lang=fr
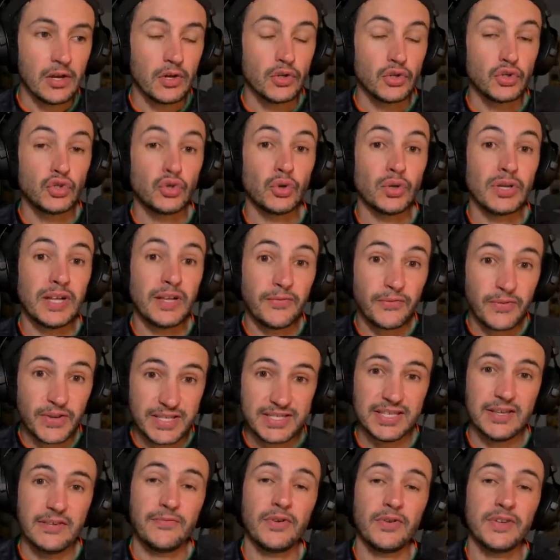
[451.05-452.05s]
Sur les
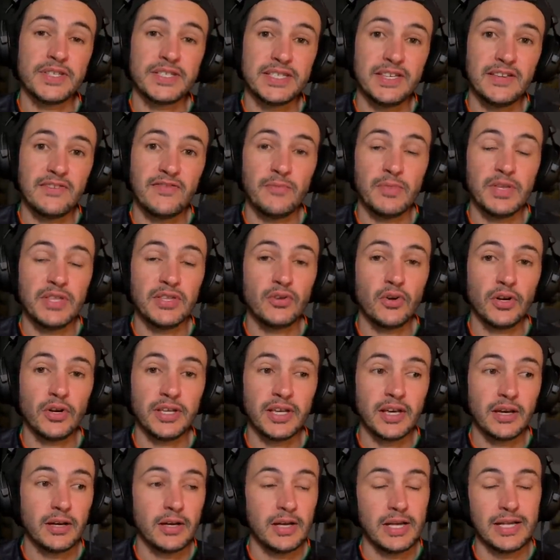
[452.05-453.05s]
phases défensives, mine de
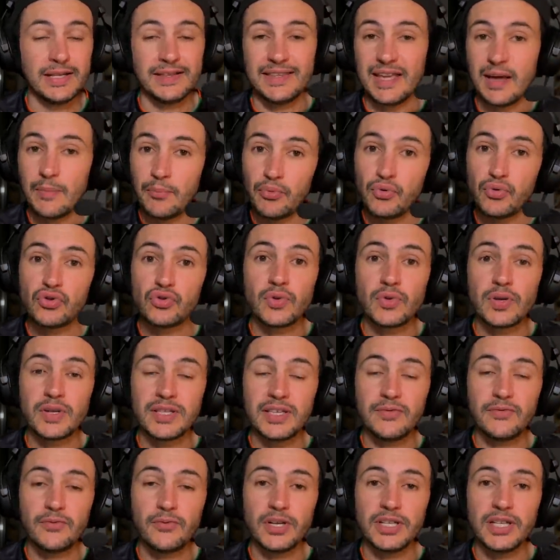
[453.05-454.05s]
rien, tu as besoin
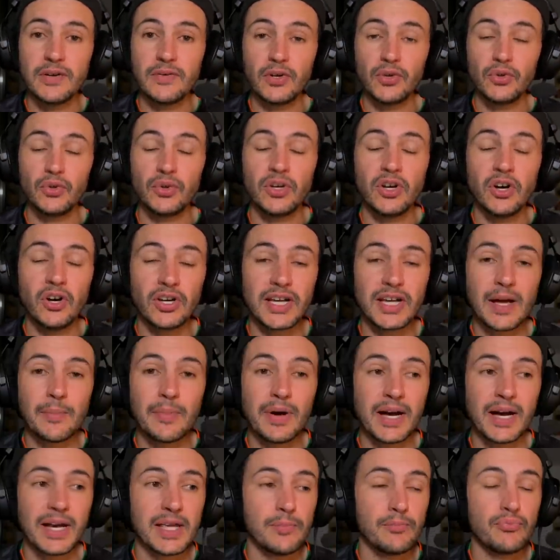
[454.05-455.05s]
des fois d'avoir de grands
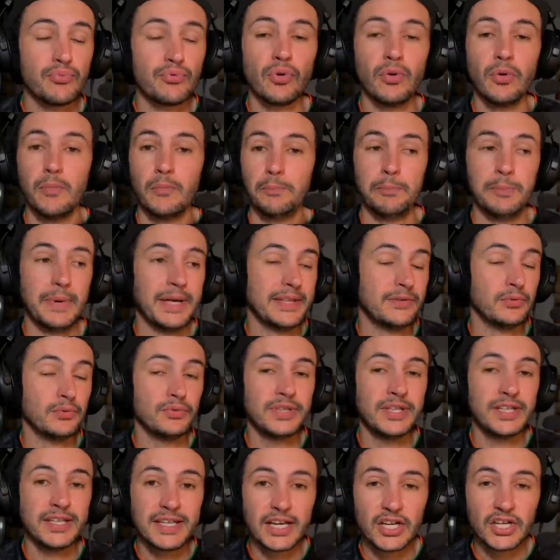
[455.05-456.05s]
gabarits pour bah, te
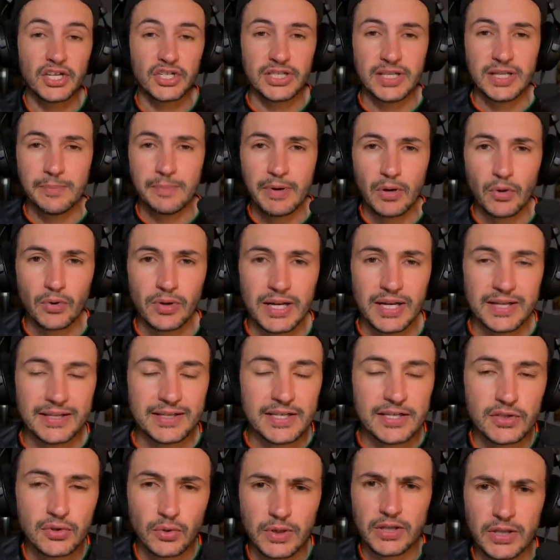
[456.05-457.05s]
dégager des ballons de la
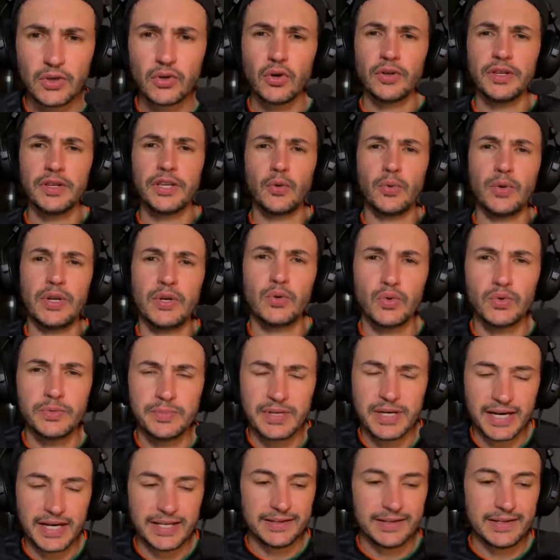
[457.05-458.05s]
tête sur les corners ou les coups de
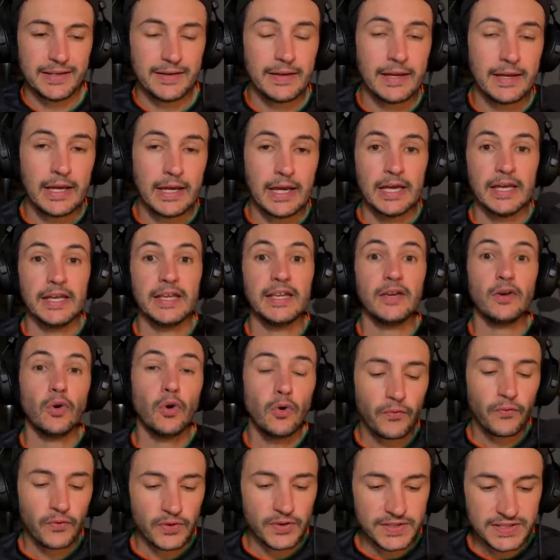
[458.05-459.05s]
pierre arrêtés. Et
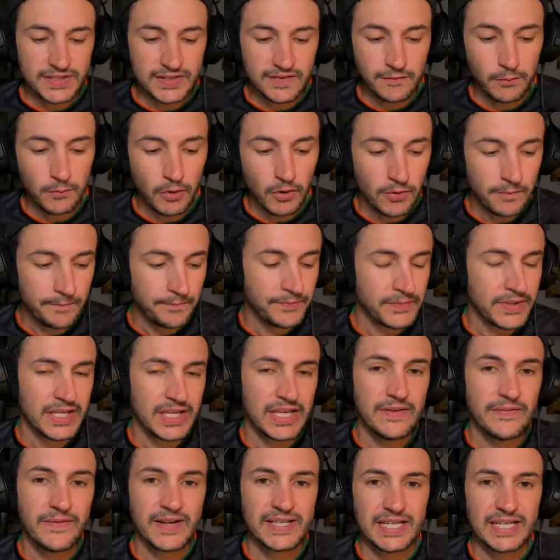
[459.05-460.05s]
offensivement,
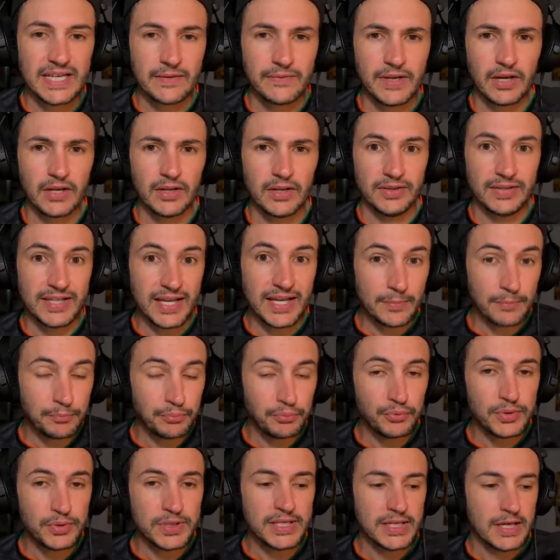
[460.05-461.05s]
il va servir
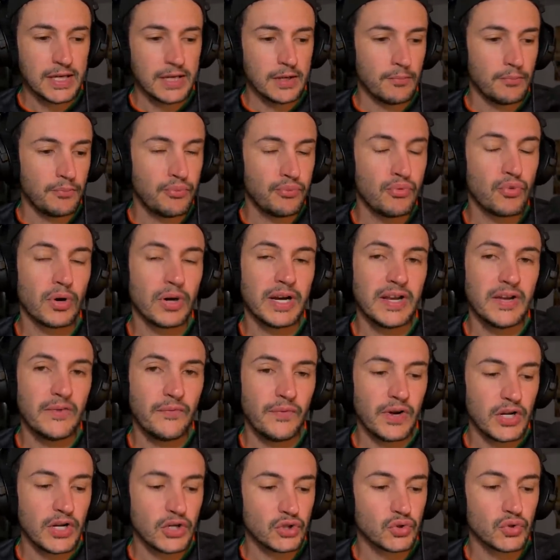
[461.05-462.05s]
d'appui pour les
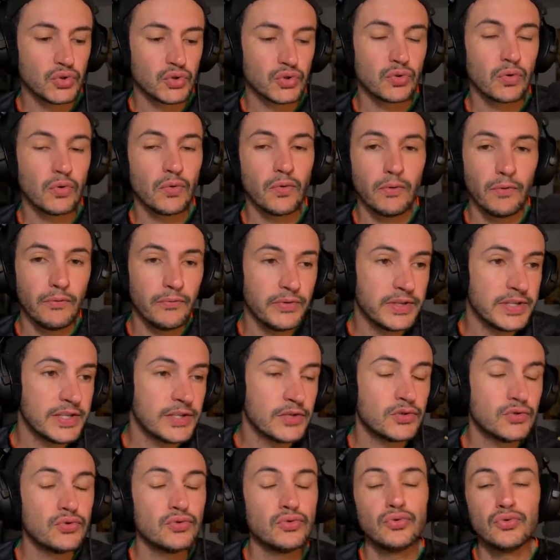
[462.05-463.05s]
flèches que sont euh,
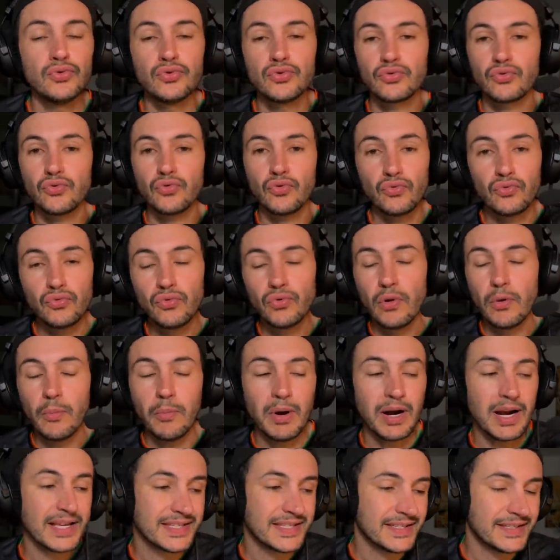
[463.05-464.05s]
Vinicius ou euh,
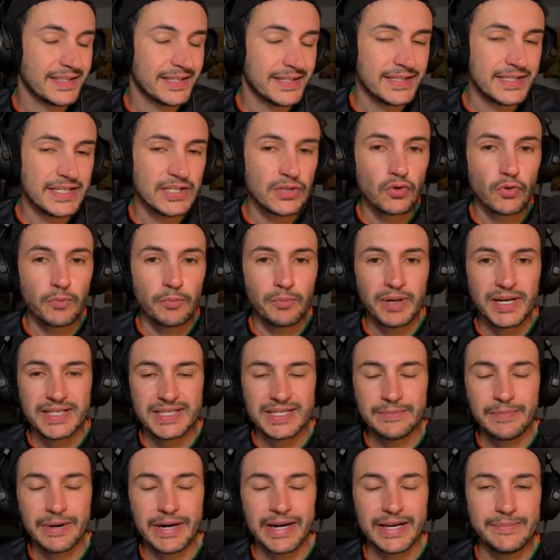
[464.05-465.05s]
bah, là c'était Nico
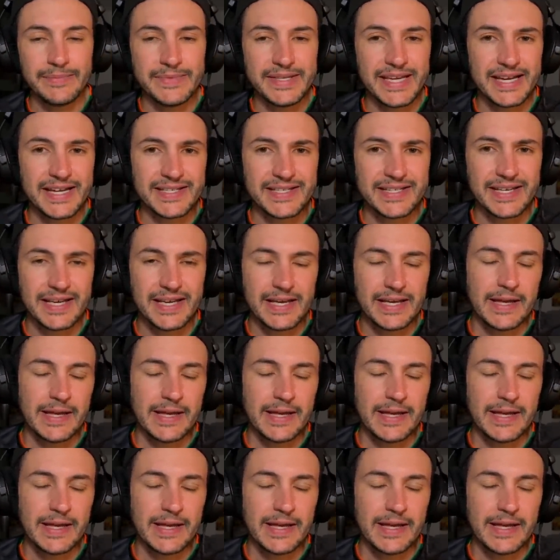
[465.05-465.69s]
et Brian Diaz.